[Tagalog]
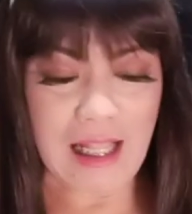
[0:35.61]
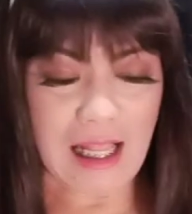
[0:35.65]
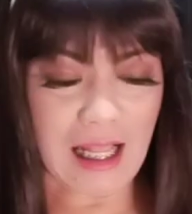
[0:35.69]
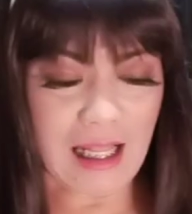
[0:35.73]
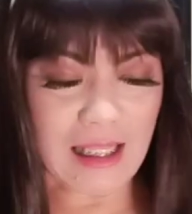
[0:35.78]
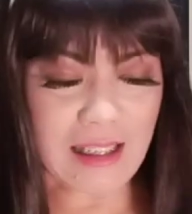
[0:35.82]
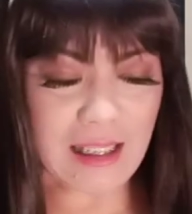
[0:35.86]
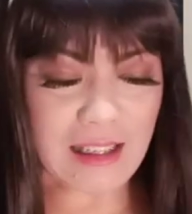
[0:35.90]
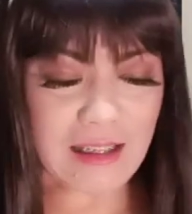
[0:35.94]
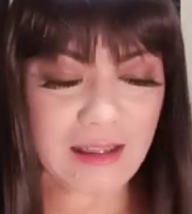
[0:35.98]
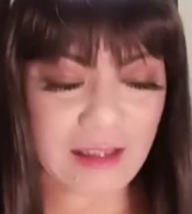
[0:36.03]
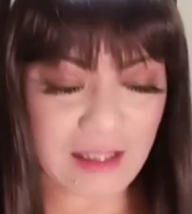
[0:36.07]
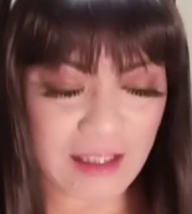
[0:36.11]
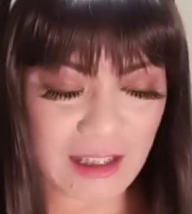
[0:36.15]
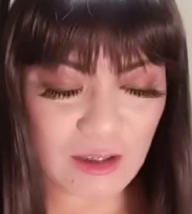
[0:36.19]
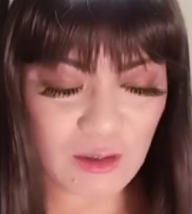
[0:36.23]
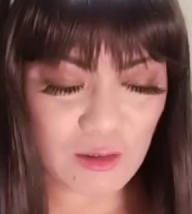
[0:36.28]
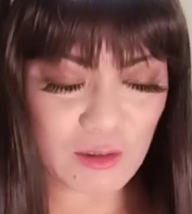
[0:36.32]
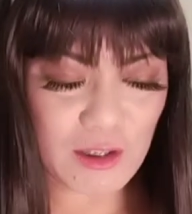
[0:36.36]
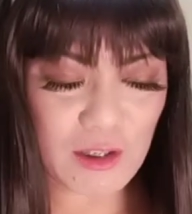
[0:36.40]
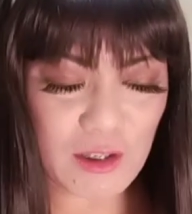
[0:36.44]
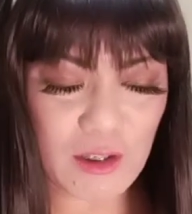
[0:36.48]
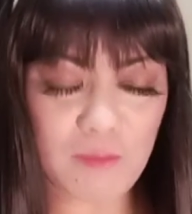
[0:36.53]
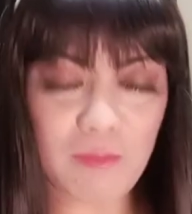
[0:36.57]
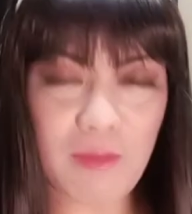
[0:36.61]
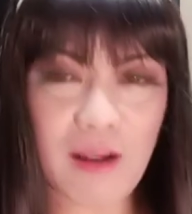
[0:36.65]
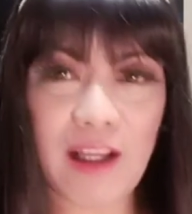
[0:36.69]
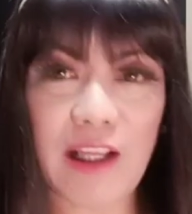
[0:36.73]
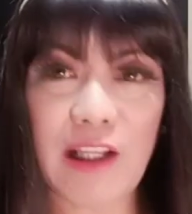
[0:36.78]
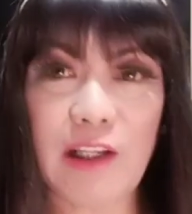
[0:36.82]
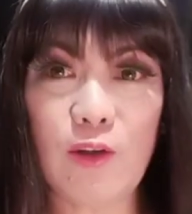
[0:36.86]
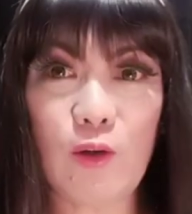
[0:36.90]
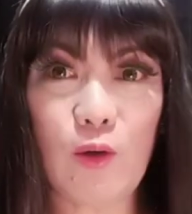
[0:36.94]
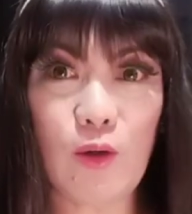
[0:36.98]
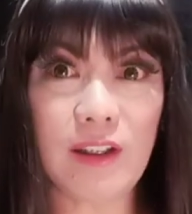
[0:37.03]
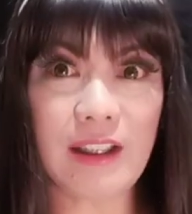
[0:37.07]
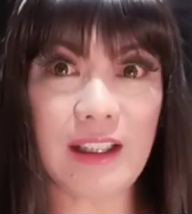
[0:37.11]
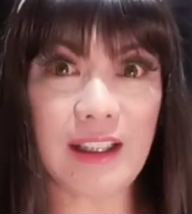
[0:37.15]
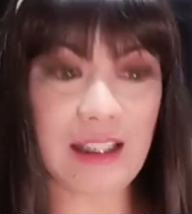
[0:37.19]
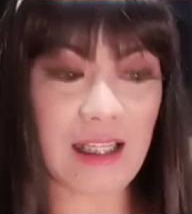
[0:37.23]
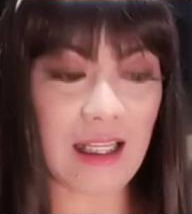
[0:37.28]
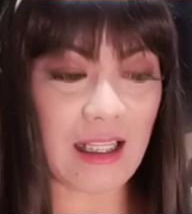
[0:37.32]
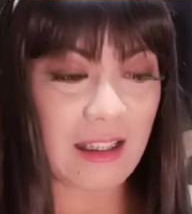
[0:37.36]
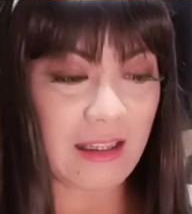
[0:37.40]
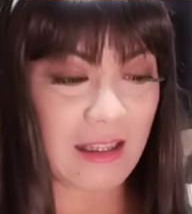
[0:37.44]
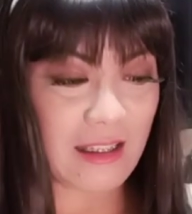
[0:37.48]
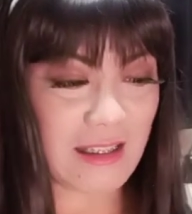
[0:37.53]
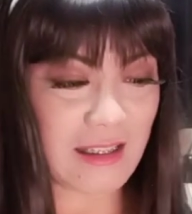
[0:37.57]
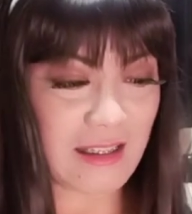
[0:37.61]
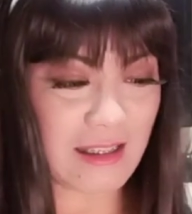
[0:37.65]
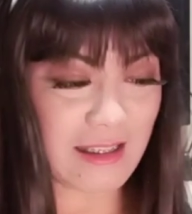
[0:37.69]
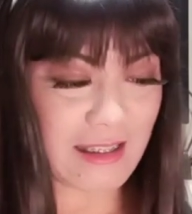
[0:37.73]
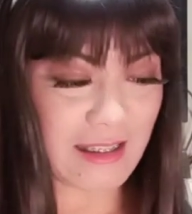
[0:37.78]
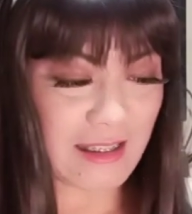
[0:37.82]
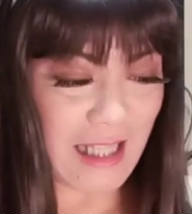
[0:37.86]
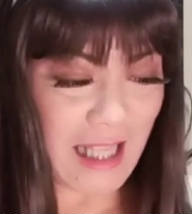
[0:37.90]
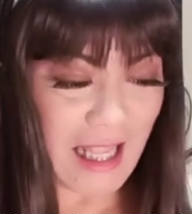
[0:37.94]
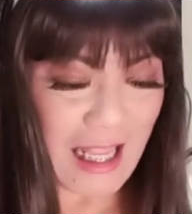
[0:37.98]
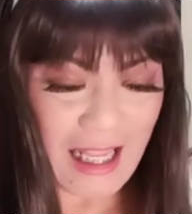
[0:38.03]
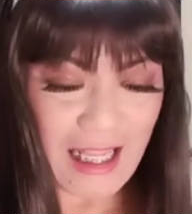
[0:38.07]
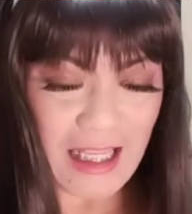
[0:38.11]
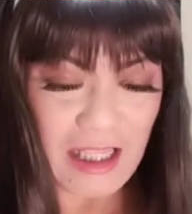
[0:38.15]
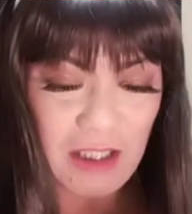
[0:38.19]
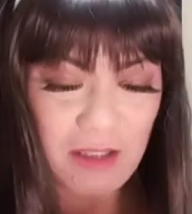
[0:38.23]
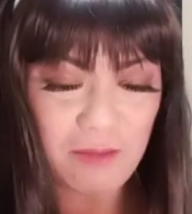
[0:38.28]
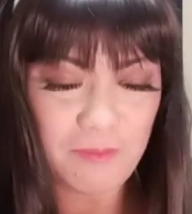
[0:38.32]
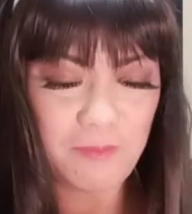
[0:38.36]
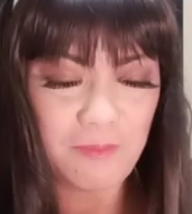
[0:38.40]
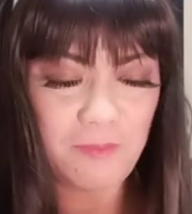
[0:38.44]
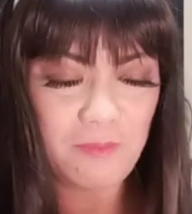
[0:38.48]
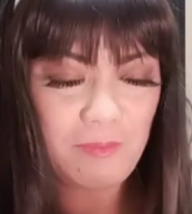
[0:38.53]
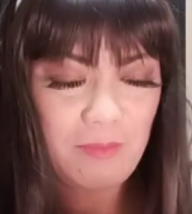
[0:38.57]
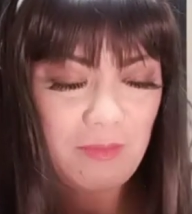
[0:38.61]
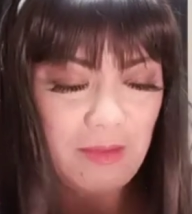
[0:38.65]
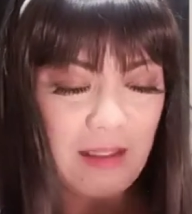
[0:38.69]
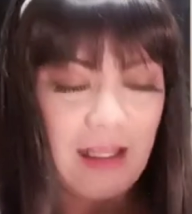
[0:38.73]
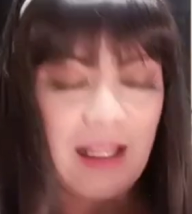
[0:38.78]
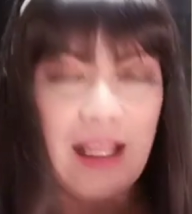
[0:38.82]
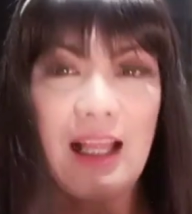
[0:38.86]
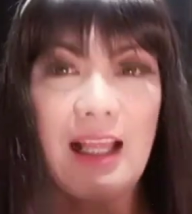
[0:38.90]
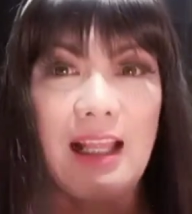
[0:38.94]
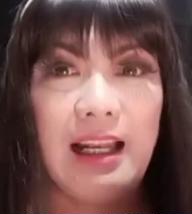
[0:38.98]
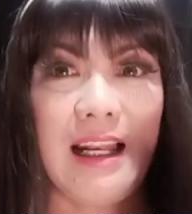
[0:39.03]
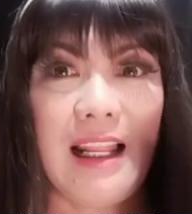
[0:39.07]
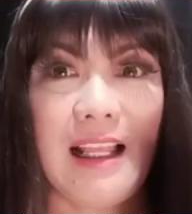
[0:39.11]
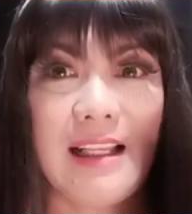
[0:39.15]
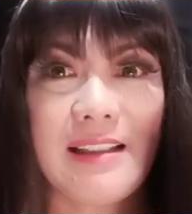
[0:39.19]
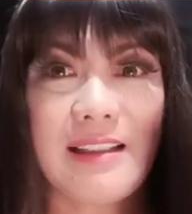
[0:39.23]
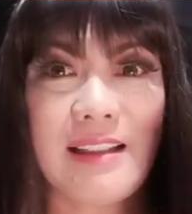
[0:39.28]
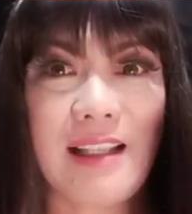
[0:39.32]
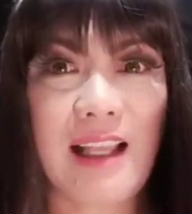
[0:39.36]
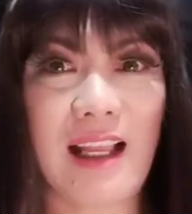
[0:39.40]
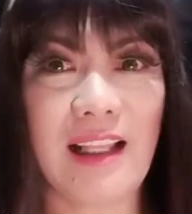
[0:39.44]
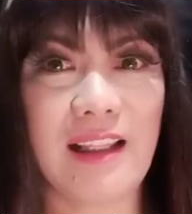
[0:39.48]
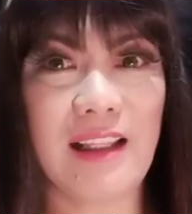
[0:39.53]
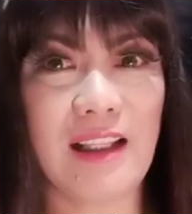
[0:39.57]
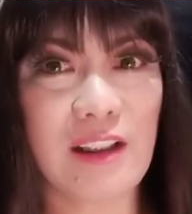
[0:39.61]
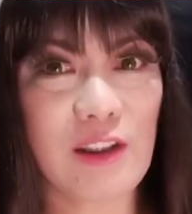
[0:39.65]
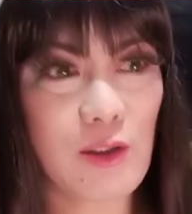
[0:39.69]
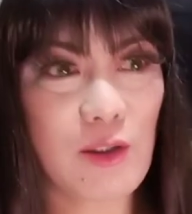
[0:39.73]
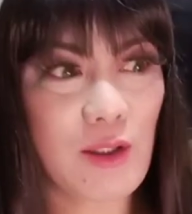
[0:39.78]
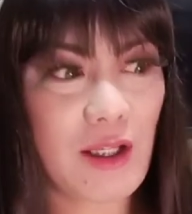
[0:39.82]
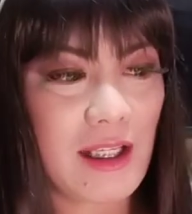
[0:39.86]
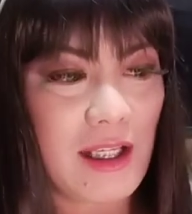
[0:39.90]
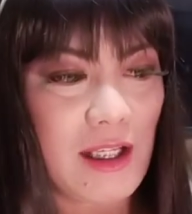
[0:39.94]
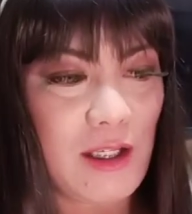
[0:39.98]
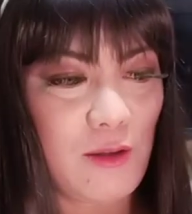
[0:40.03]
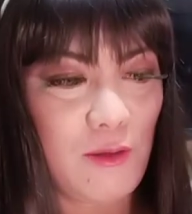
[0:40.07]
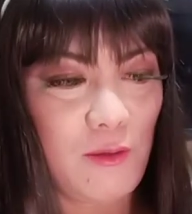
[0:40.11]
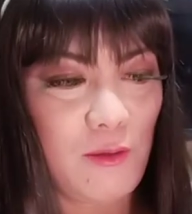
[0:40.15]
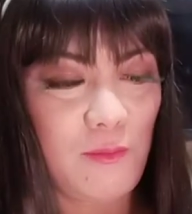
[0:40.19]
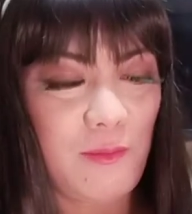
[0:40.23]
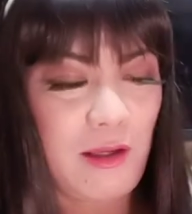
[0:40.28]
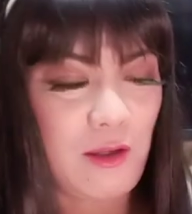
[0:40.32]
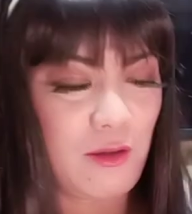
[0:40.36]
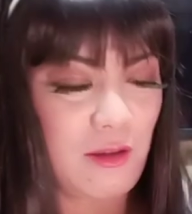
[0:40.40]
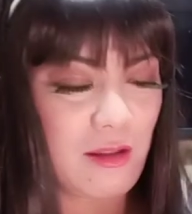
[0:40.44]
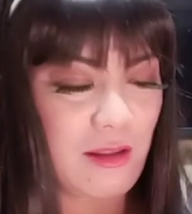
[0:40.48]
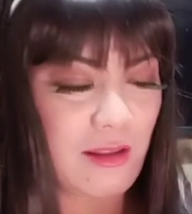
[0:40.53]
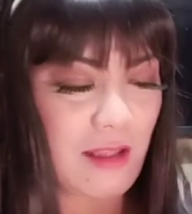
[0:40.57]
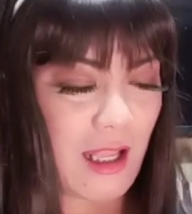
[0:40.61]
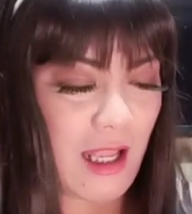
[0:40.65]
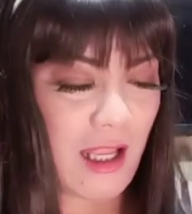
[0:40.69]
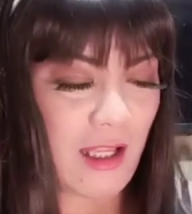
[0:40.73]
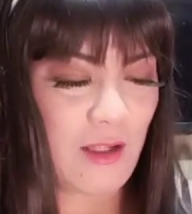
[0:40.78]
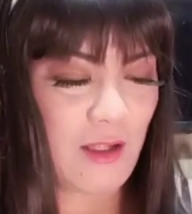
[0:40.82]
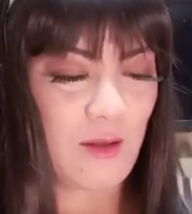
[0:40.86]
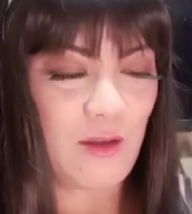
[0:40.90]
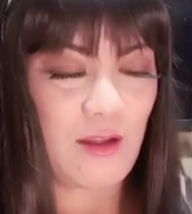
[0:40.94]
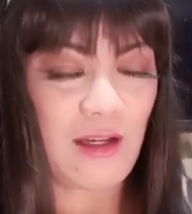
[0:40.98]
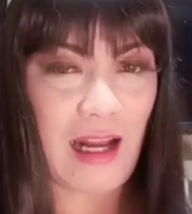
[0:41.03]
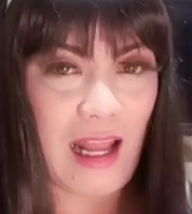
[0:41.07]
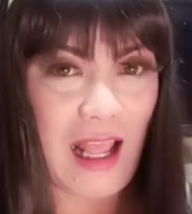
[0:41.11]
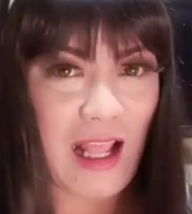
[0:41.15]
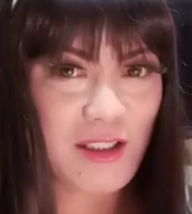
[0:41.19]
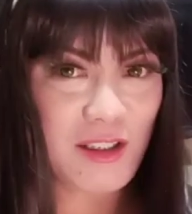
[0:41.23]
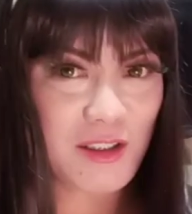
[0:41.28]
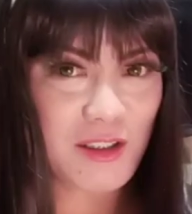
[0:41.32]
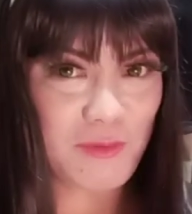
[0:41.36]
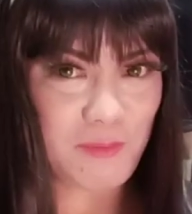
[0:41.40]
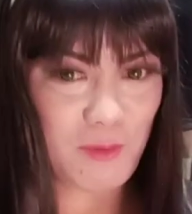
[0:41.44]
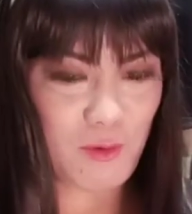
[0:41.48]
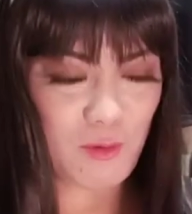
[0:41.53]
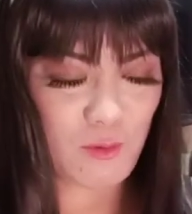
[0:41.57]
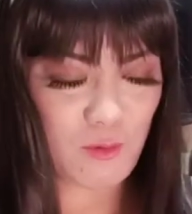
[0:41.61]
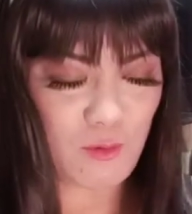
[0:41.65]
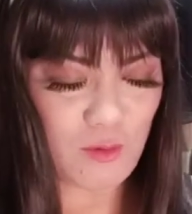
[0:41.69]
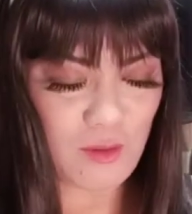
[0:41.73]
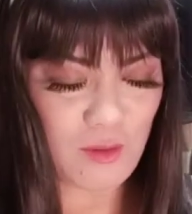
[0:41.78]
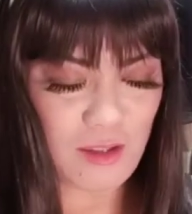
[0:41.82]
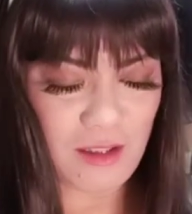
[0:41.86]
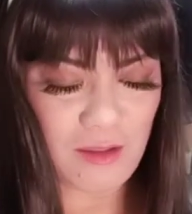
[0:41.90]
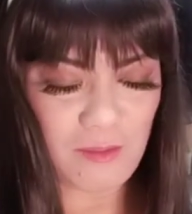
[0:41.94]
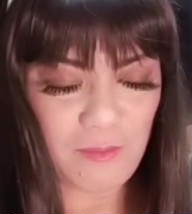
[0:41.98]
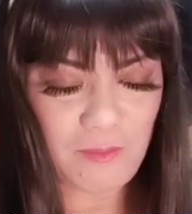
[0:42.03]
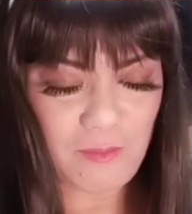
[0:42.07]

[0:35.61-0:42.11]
At nandito na yung mga in-order natin sa Lazada. So, ayan o, oh, meron tayong last mall.